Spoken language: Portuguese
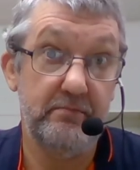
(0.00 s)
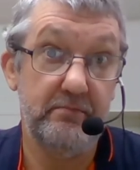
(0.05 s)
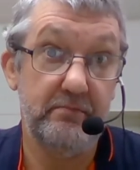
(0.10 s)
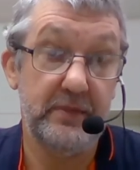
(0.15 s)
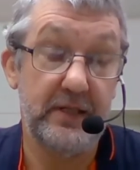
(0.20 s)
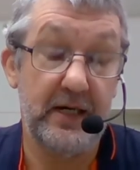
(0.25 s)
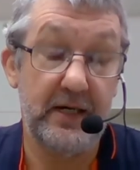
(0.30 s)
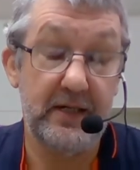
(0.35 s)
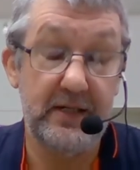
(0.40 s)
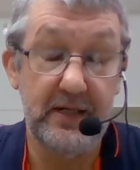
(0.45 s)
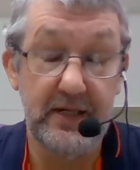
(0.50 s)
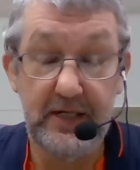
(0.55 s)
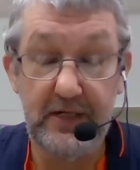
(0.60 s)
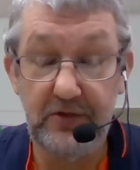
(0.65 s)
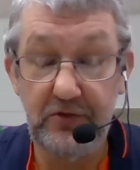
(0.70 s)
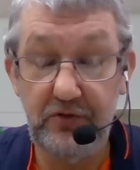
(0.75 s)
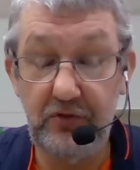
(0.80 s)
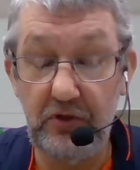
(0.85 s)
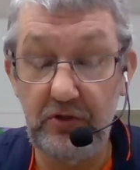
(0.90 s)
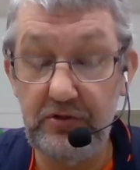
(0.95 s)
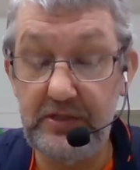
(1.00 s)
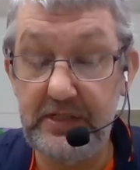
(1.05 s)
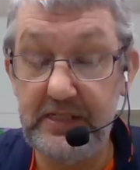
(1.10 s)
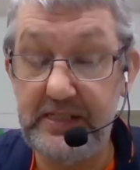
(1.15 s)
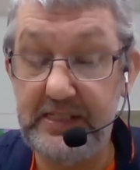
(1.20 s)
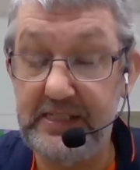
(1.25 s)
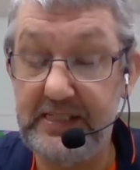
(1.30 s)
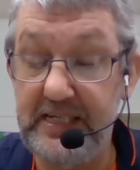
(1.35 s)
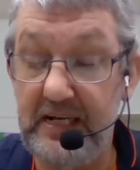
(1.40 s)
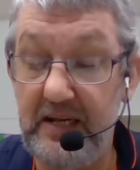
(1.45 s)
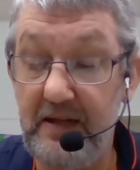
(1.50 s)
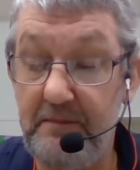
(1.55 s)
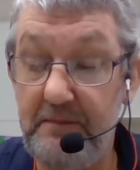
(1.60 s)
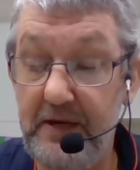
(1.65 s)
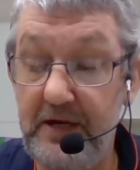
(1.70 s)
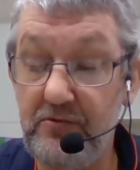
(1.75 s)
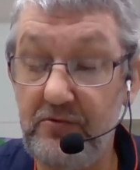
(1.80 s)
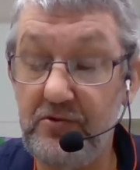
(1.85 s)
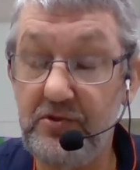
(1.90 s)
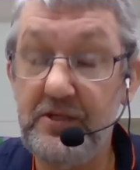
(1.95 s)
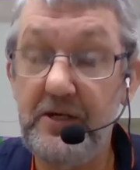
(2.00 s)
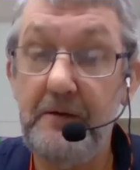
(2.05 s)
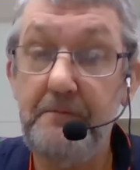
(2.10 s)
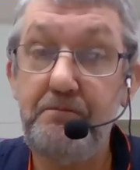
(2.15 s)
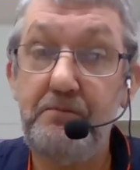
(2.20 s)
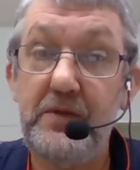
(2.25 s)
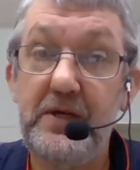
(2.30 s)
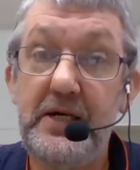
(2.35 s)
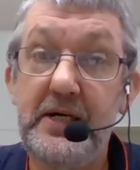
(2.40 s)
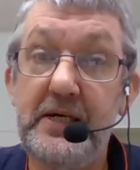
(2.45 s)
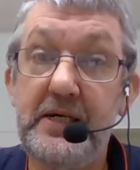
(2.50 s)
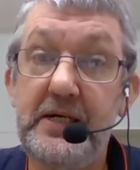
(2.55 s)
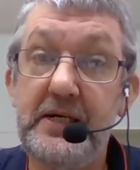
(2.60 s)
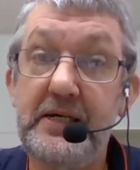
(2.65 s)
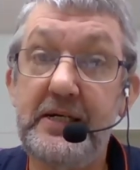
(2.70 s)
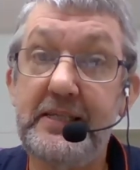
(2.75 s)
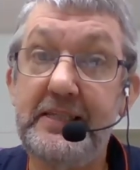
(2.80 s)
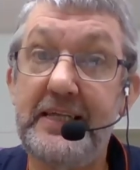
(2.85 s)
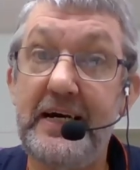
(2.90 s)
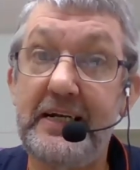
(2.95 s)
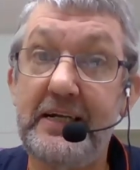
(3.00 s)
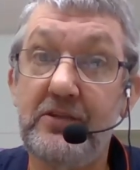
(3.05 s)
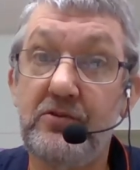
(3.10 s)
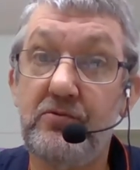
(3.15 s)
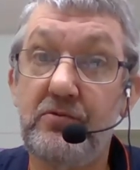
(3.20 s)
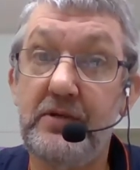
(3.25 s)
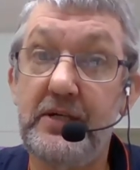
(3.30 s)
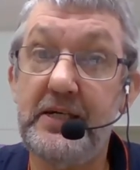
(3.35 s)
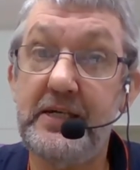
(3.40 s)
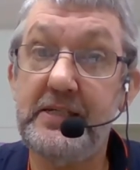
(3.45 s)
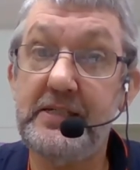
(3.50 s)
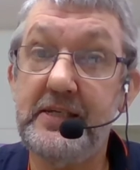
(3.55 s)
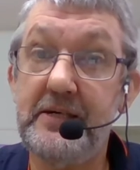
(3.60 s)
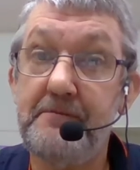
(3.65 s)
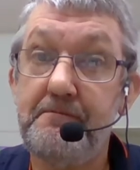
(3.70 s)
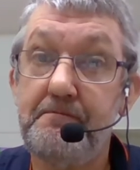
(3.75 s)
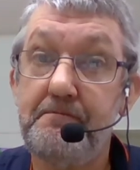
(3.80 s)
Tá? Todos esses elementos eh, da natureza